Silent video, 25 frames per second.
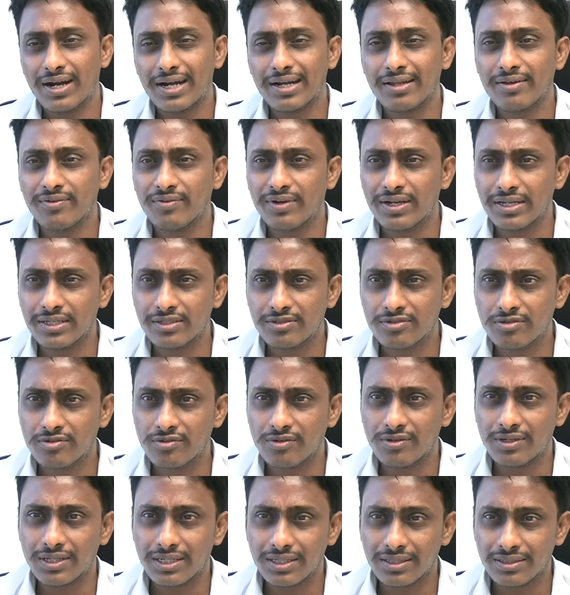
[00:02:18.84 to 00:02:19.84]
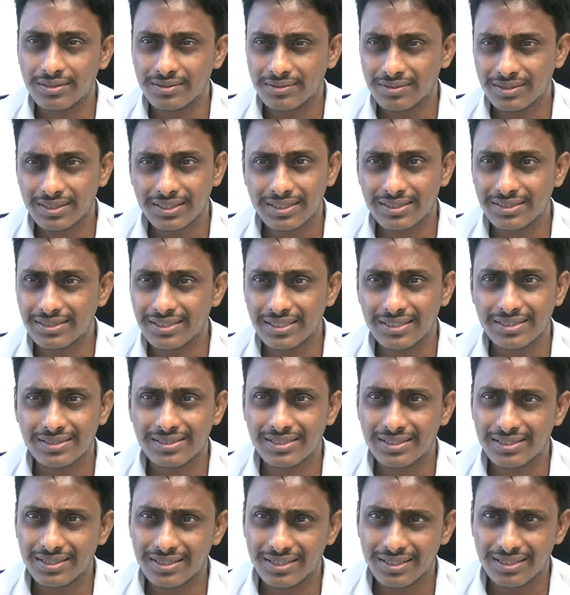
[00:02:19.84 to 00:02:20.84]
వాడే వాయించుకోవాలా ఇంక
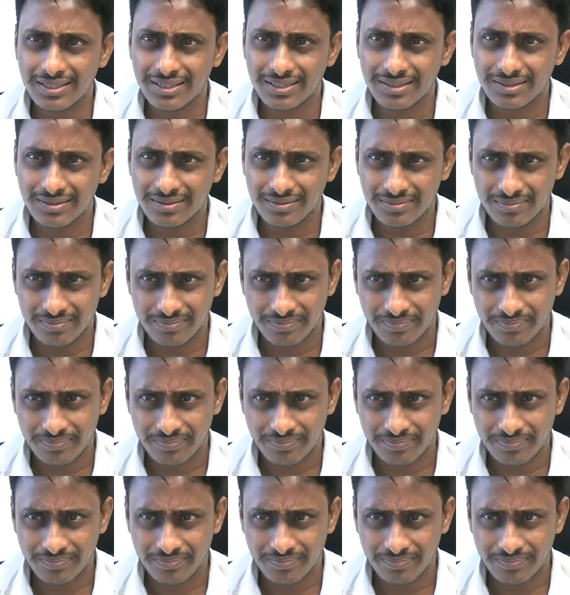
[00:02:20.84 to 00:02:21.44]
చేసేది ఏం లేదు